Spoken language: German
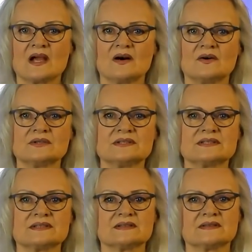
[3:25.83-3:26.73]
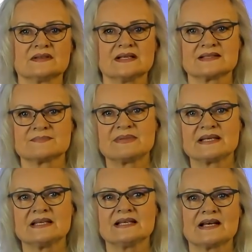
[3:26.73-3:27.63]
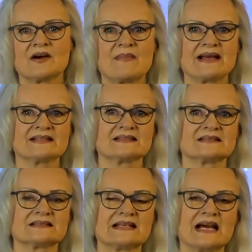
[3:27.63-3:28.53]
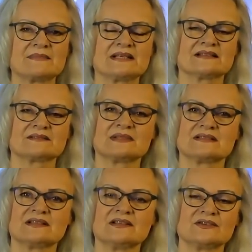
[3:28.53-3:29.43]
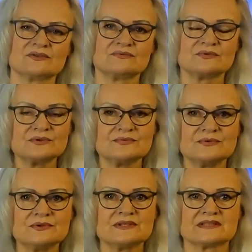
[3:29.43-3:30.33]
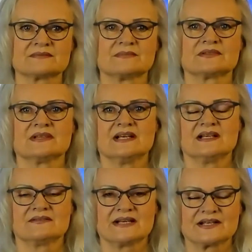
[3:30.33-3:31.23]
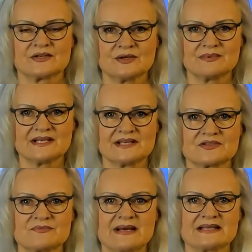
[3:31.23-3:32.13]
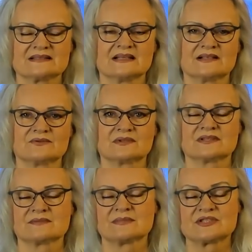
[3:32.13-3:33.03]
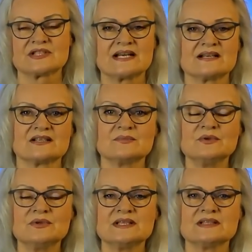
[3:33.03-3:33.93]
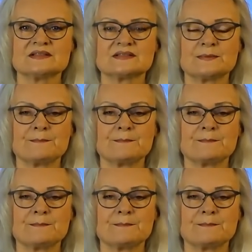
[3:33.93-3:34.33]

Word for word: Und es beginnt auch meistens damit, dass man sich nicht so wohl fühlt, dass man vielleicht körperliche Schmerzen hat oder dass man ständig müde ist.